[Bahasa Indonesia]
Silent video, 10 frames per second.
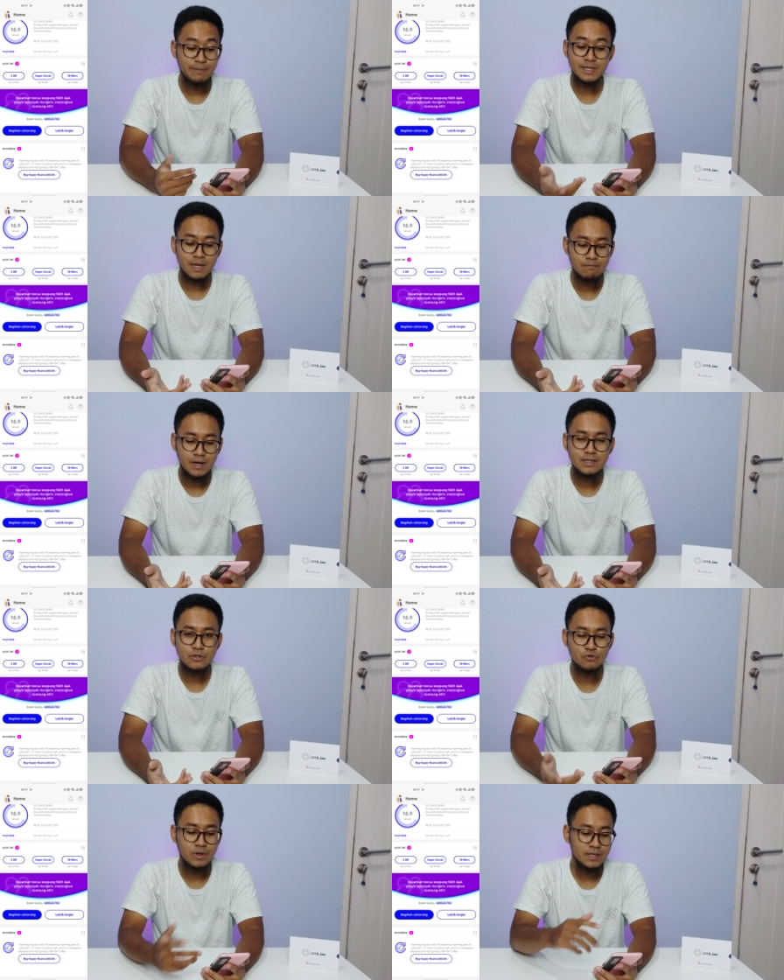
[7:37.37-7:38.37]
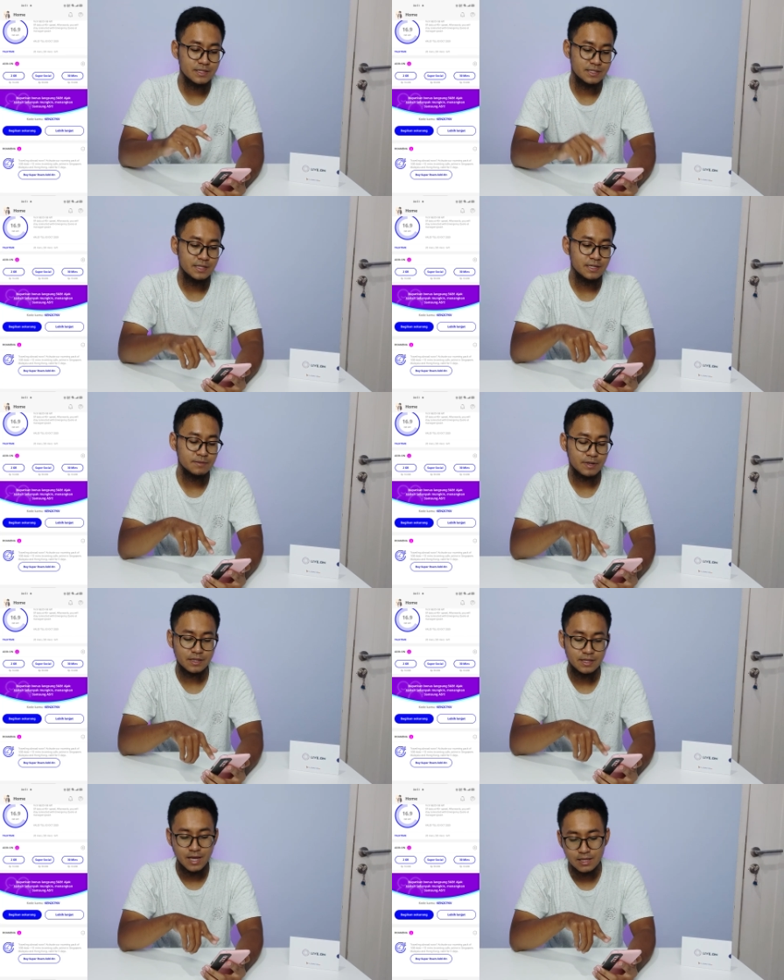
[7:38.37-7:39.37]
nambah-nambah dan juga di sini
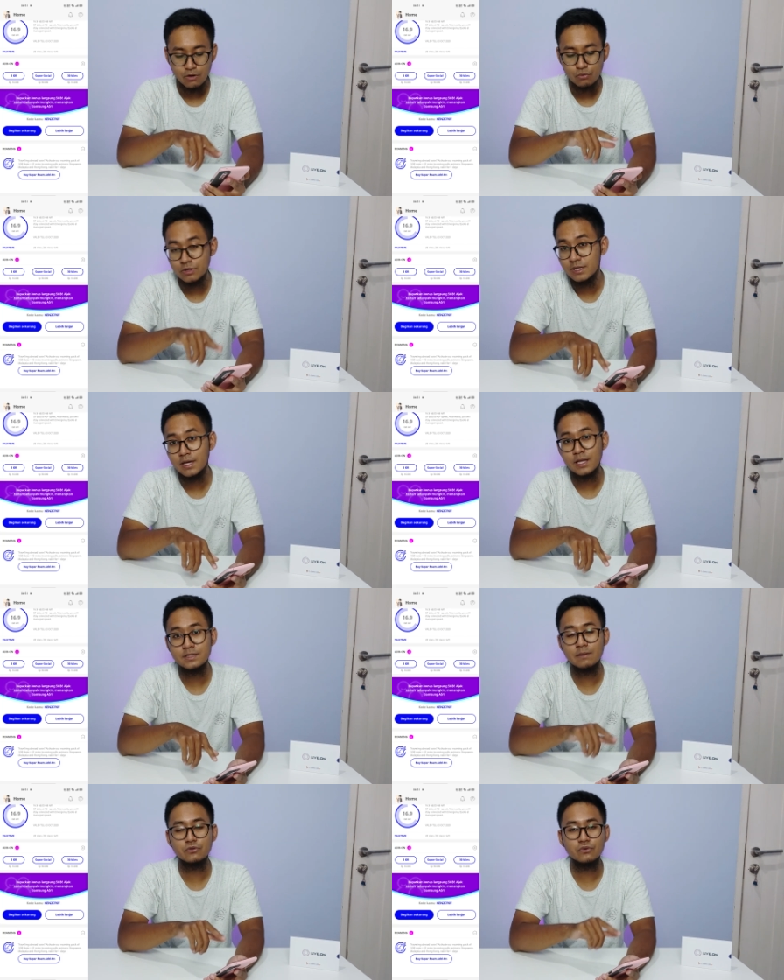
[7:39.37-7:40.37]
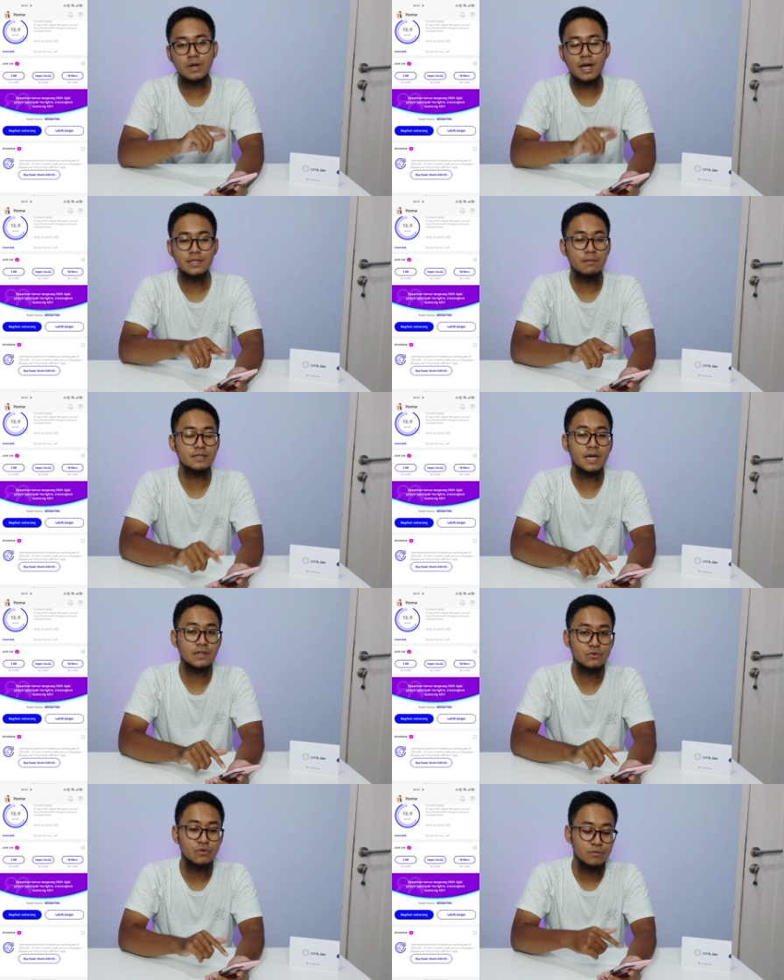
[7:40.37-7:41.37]
sepertinya ada undian Samsung
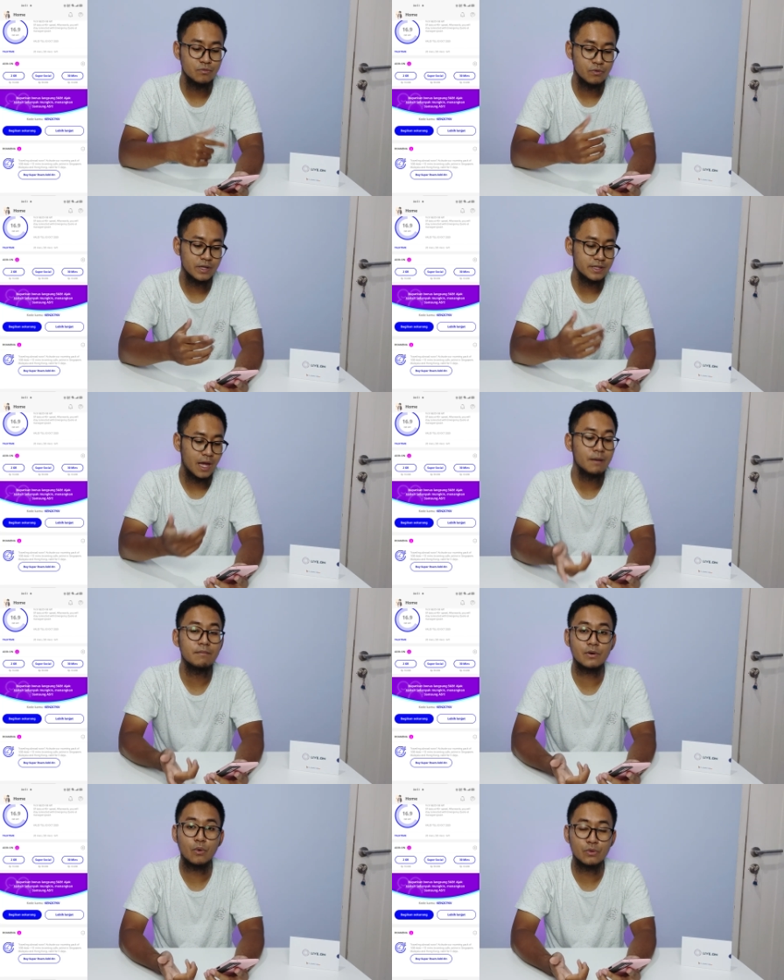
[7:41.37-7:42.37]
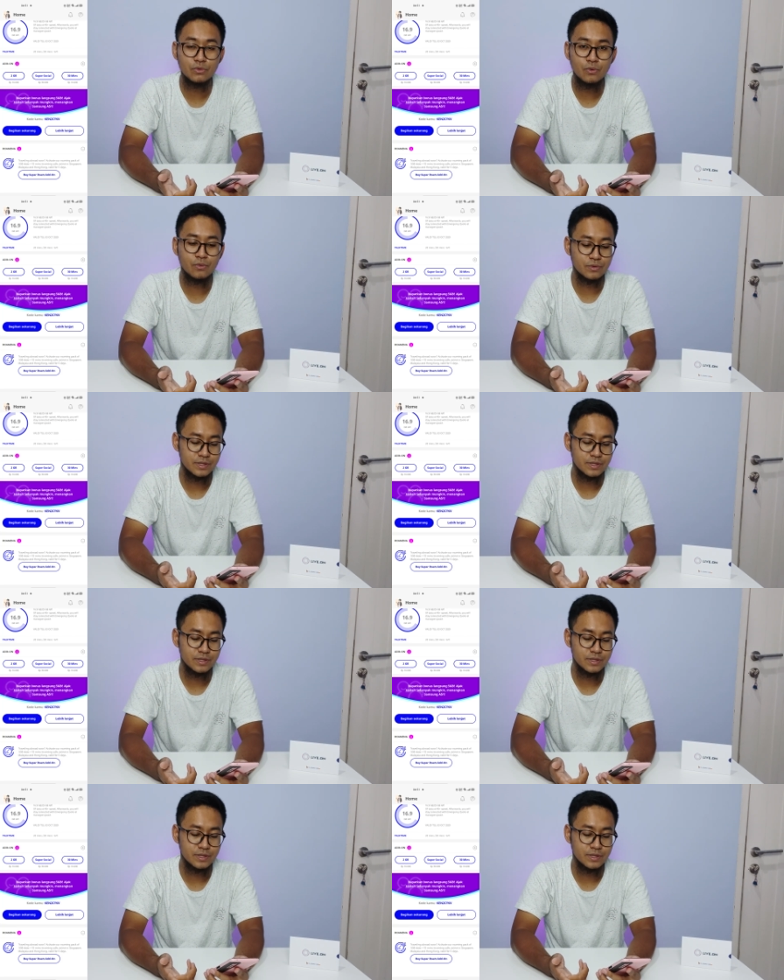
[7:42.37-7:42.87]
A51 buat yang beruntung.